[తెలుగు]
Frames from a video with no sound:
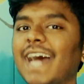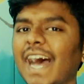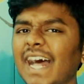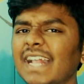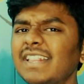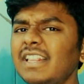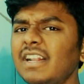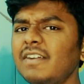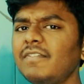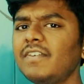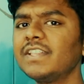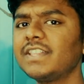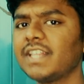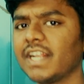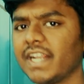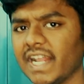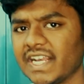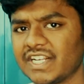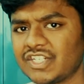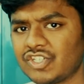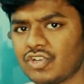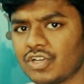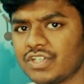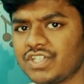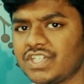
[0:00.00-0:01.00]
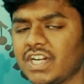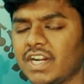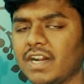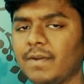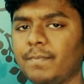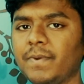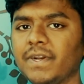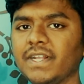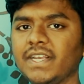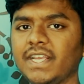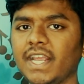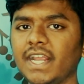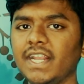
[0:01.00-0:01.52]
దాని తర్వాత నెక్స్ట్
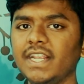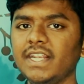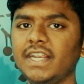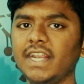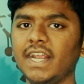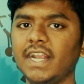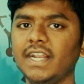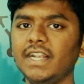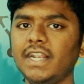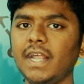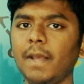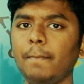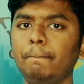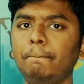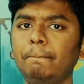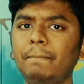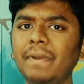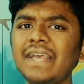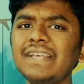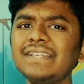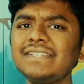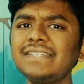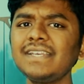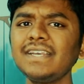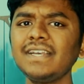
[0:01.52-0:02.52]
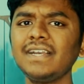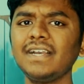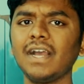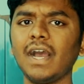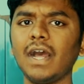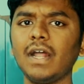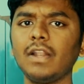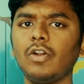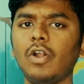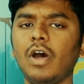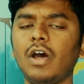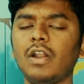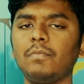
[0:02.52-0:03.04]
వచ్చేటప్పటికి ఏంటి అంటే
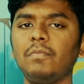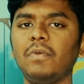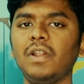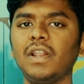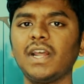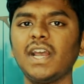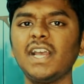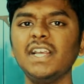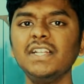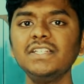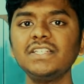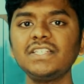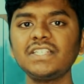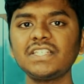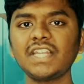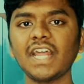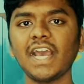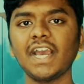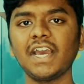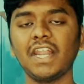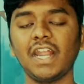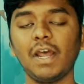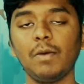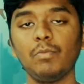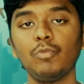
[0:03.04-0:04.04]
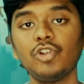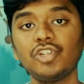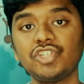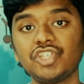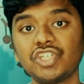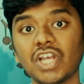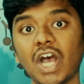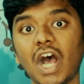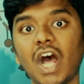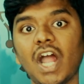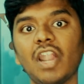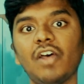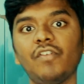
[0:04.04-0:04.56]
బేసిక్గా నార్మల్గా ఇన్స్టాగ్రామ్లో
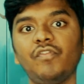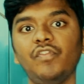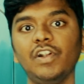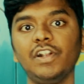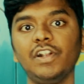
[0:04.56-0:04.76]
చాలా